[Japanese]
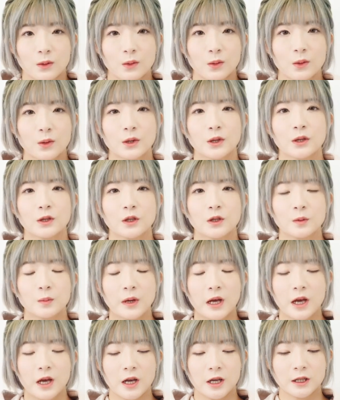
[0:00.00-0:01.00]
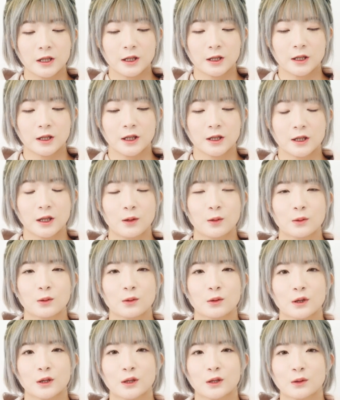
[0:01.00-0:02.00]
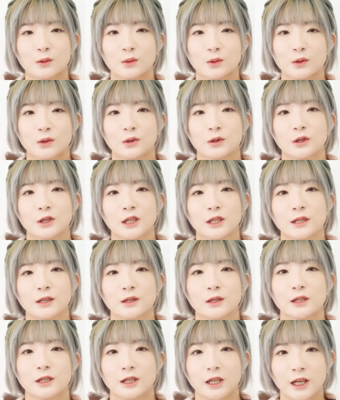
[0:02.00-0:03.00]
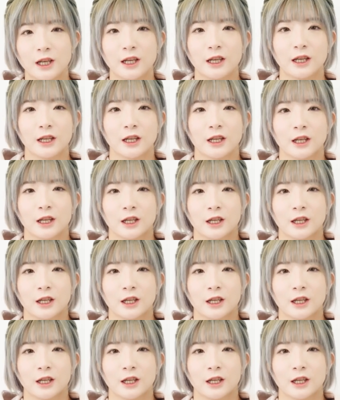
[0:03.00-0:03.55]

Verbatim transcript: こういう場合いただけたことがすごく嬉しくて、